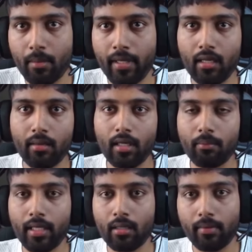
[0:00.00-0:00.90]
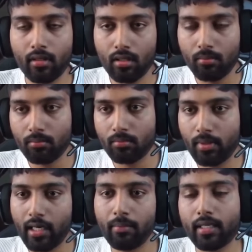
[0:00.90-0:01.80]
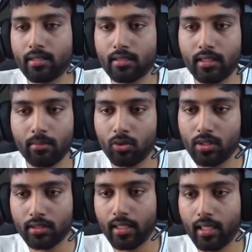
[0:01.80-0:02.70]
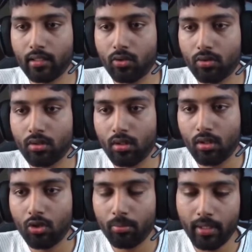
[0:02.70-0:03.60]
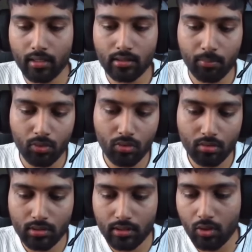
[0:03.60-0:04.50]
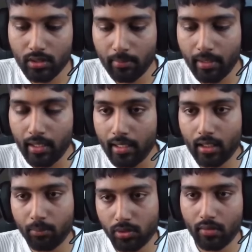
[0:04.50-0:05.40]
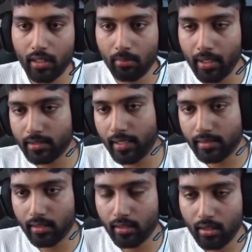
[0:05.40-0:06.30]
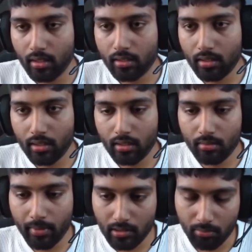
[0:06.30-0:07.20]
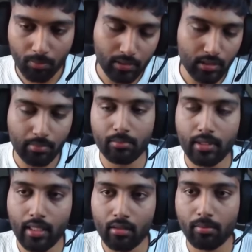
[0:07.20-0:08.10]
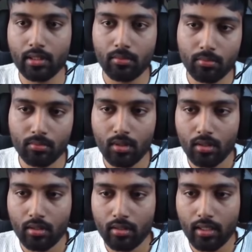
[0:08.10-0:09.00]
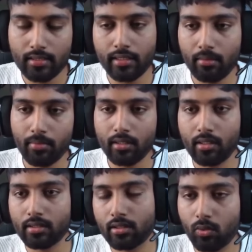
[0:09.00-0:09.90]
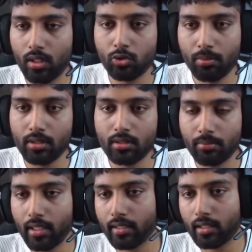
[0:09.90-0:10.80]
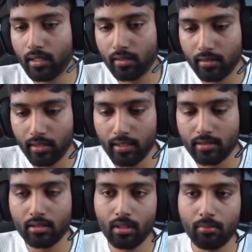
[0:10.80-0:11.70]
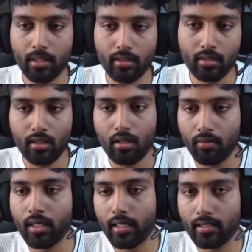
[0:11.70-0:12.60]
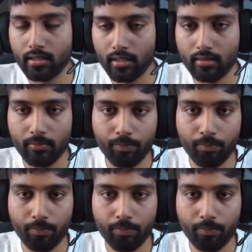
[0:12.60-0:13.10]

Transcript: मेरे मतलब मेरा माइंड में एक ही चीज़ थी कि मेरे को जीतना है यार देखो और तो मैंने सबको जितना हो सके मैंने ट्राई किया कुछ करवाने का मेरी साइड से कि मैंने सबको पर्सनली भी समझाया और मतलब एज ए टीम के अंदर डिस्कशन हुआ है उसमें भी समझाया कि ये चीज़ में हमें वर्क करना चाहिए